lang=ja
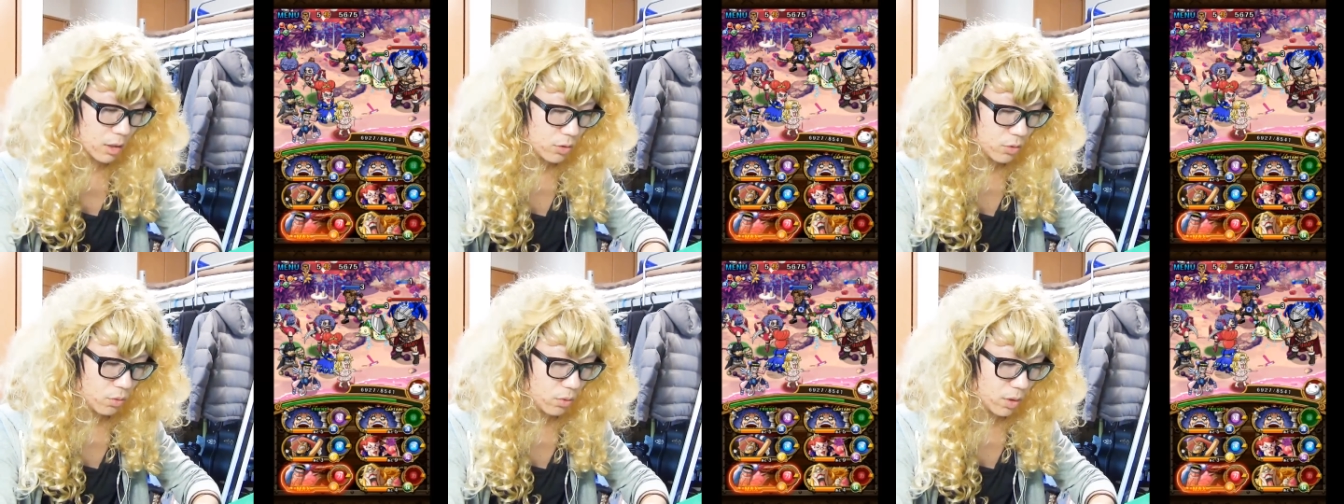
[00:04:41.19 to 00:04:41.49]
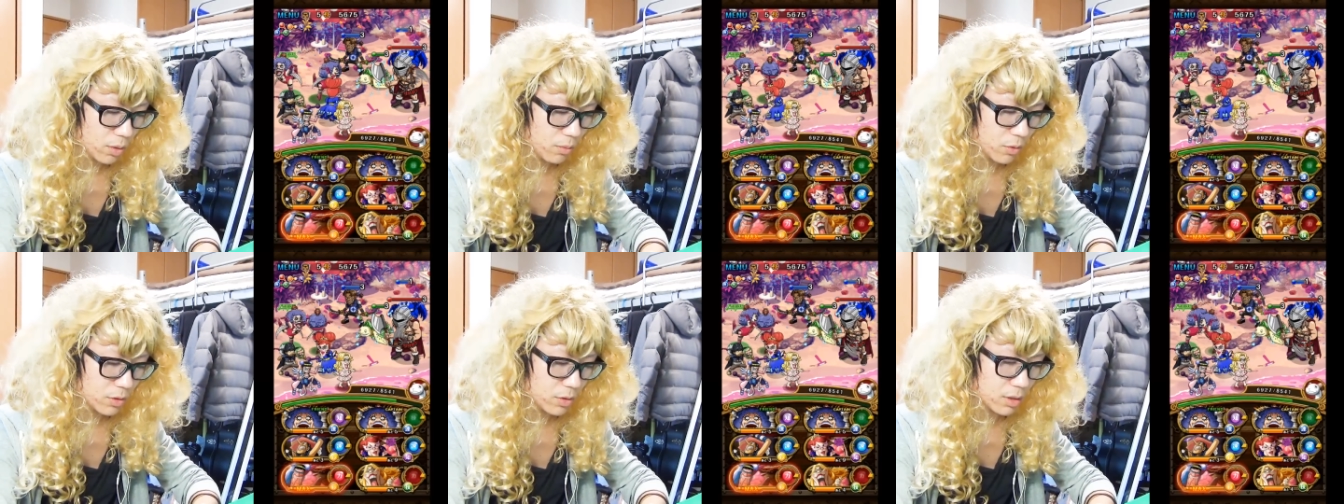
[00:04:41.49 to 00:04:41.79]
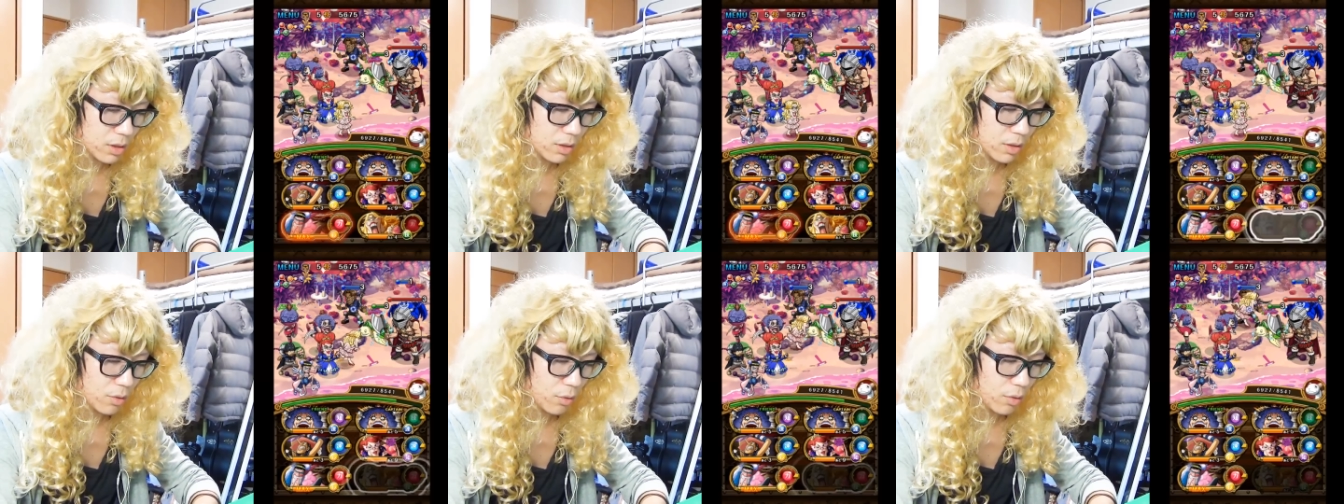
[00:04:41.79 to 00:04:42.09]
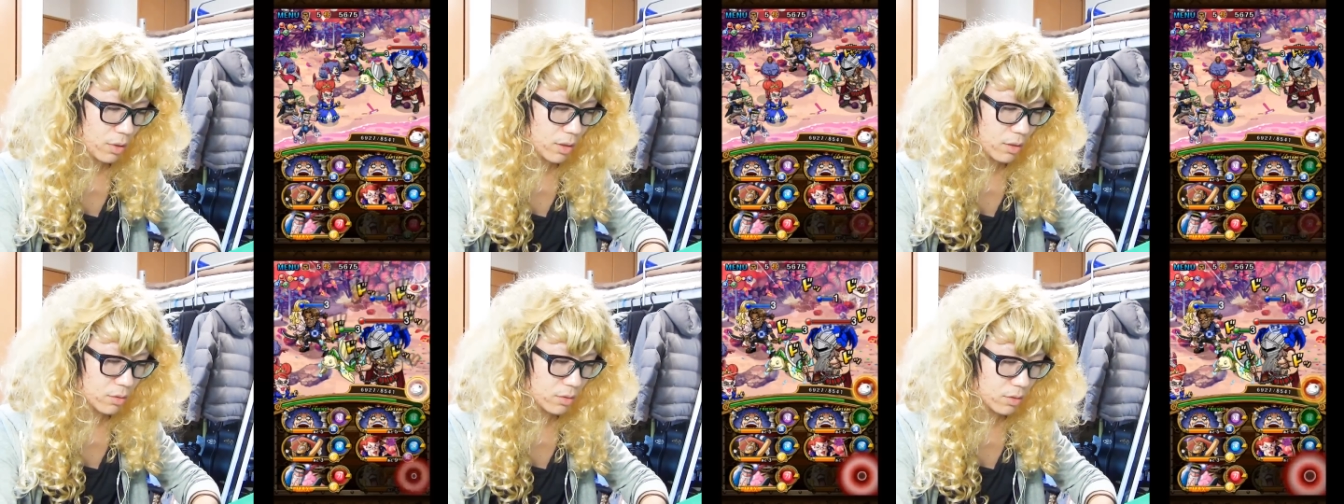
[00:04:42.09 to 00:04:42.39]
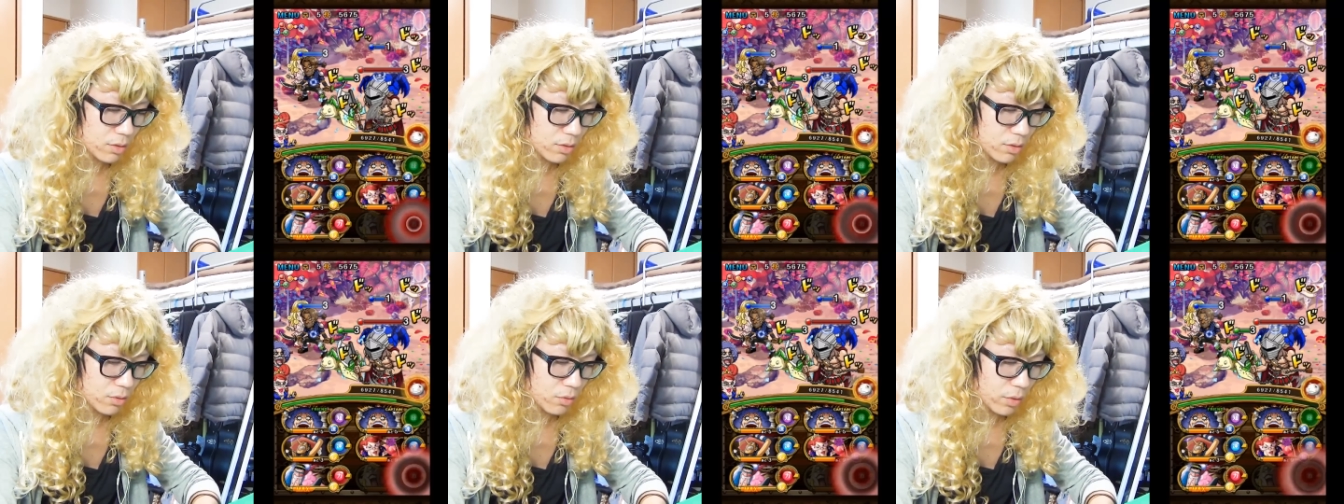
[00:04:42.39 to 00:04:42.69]
その辺も連れてこれる
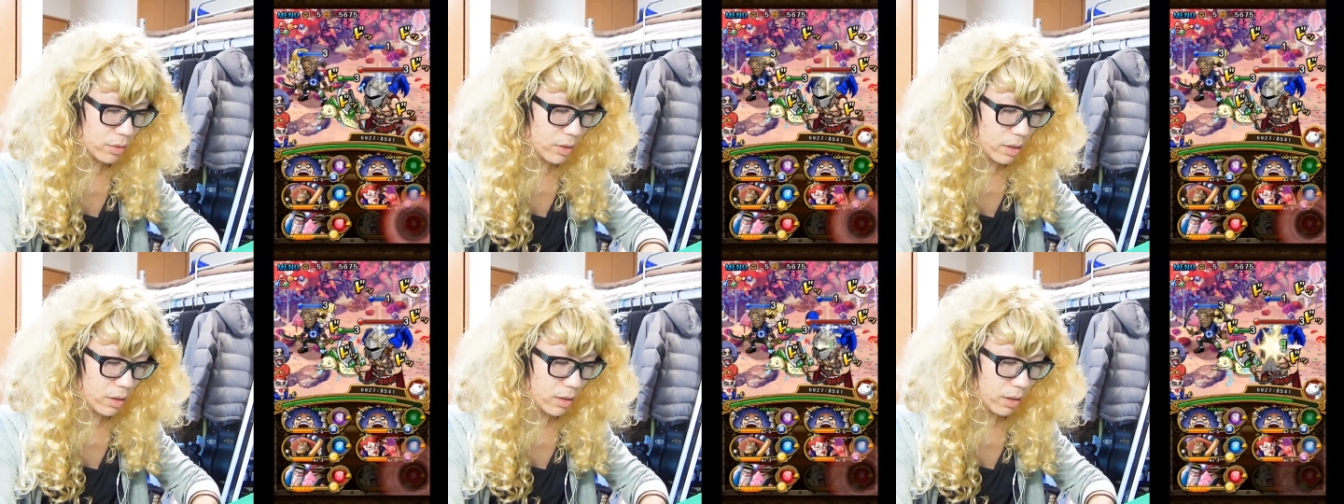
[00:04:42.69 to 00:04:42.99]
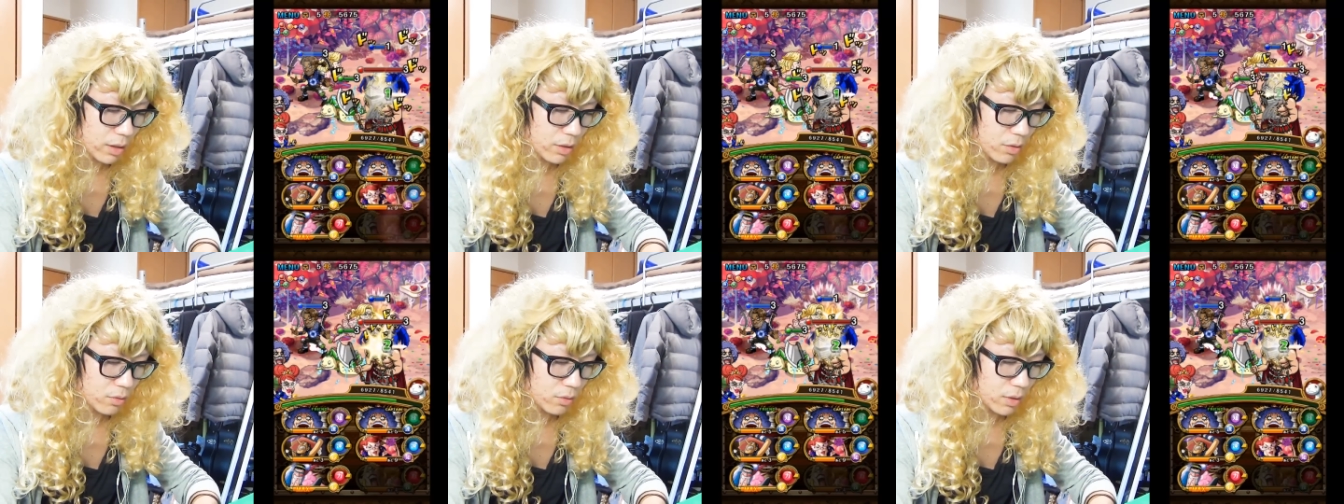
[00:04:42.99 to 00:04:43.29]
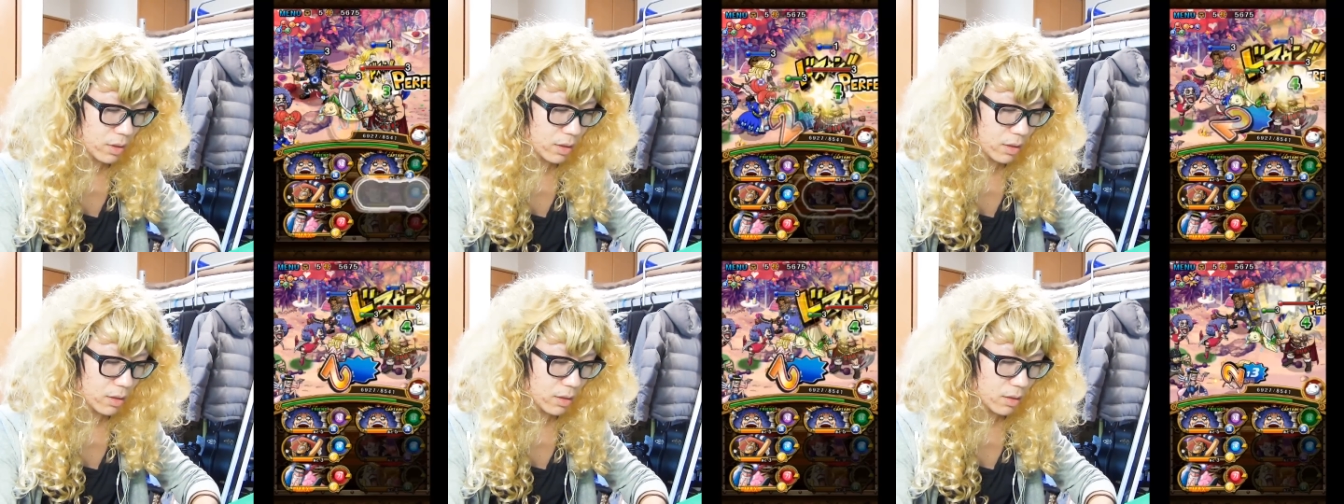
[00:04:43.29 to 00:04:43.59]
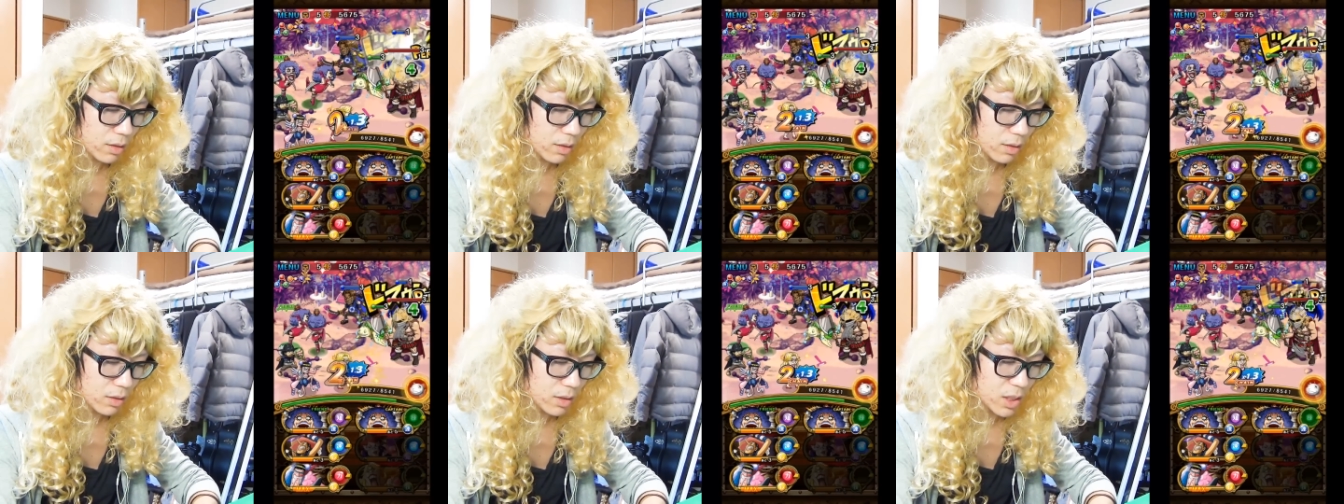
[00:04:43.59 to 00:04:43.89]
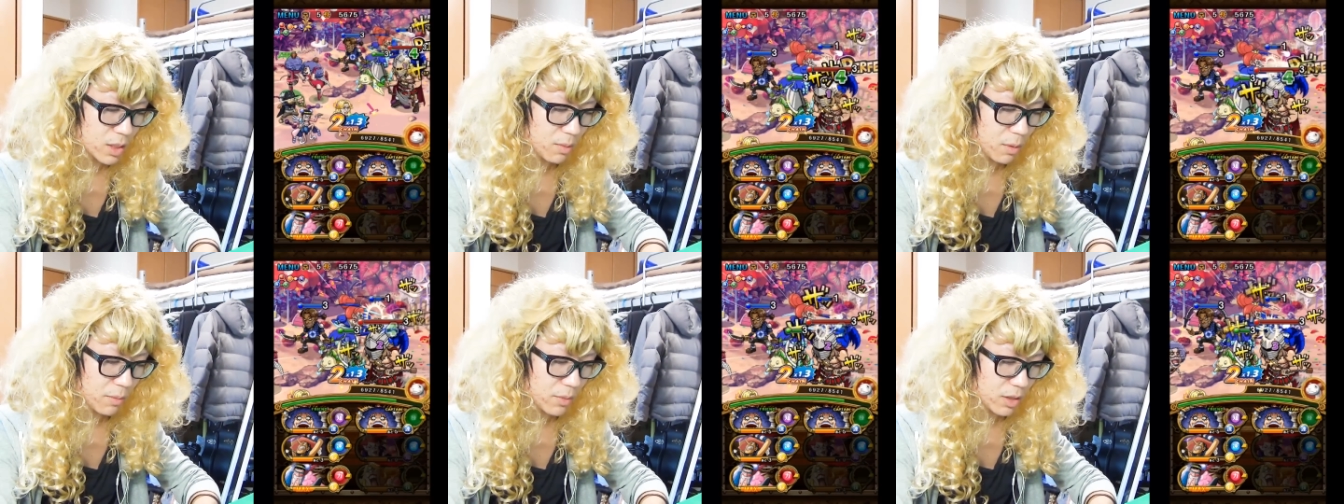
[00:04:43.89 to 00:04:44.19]
のはでかいよね
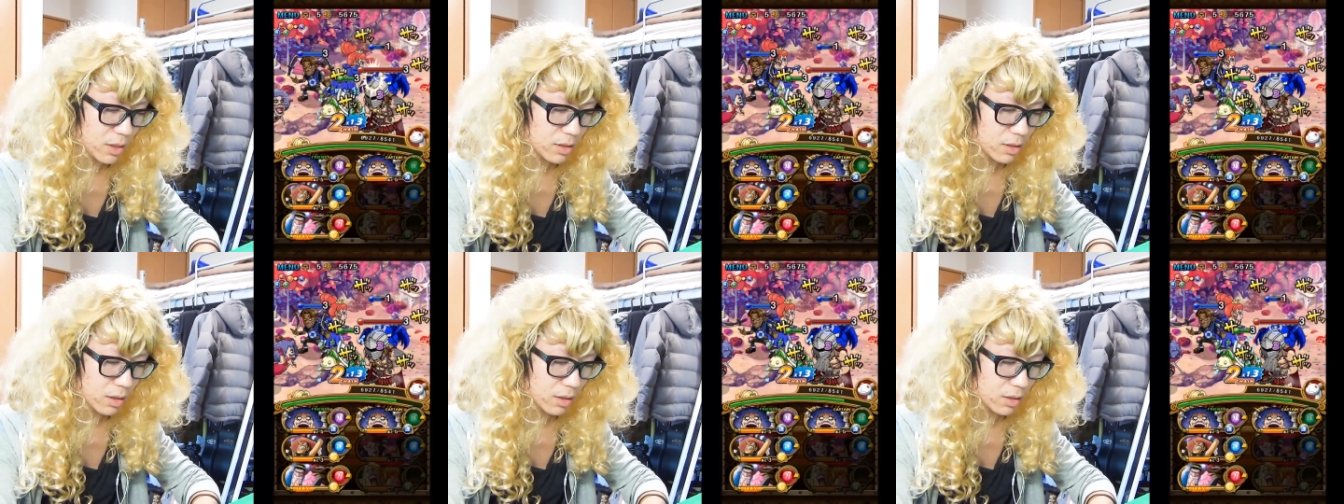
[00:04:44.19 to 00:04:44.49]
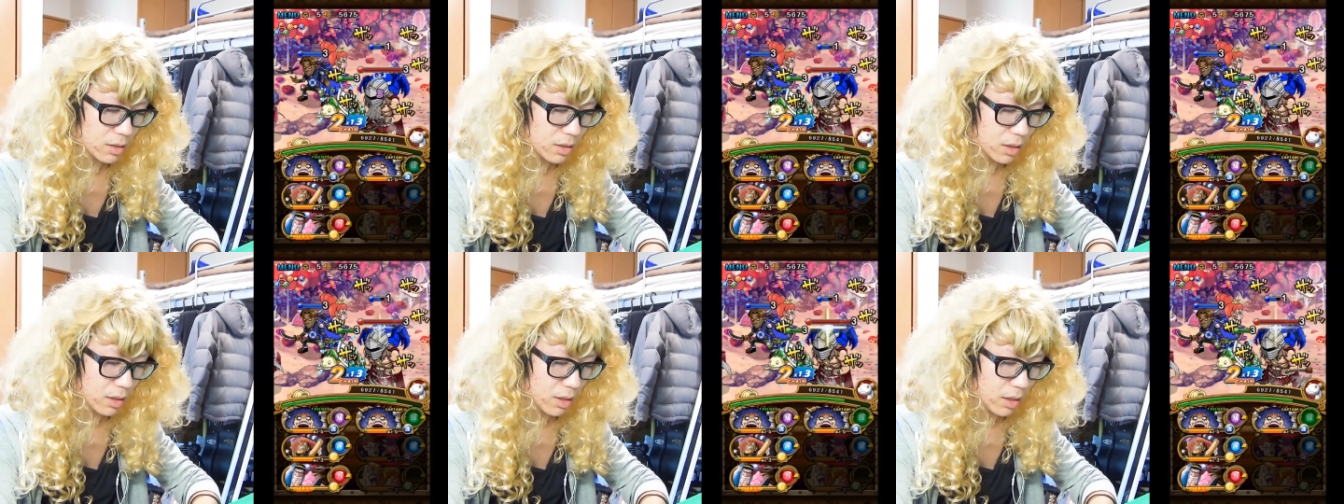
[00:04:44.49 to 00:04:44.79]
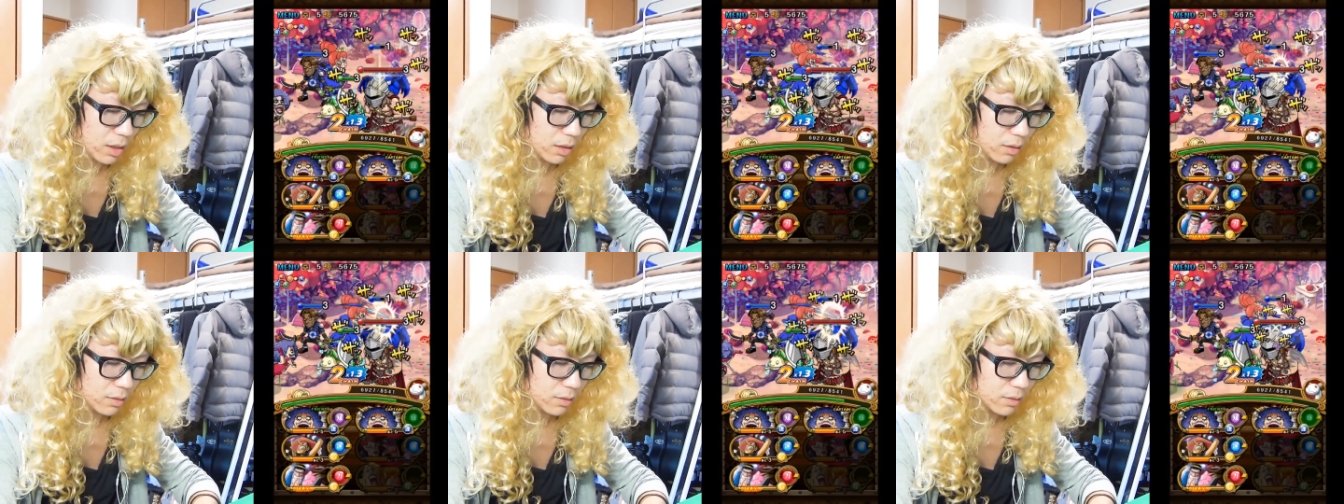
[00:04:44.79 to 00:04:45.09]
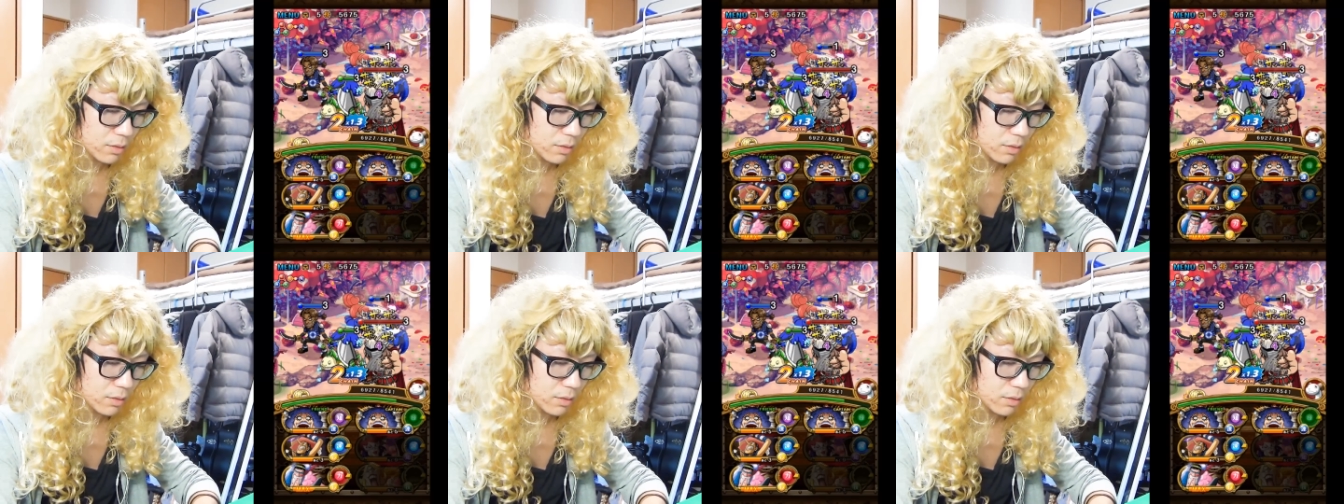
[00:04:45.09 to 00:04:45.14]
一番右下にしてね、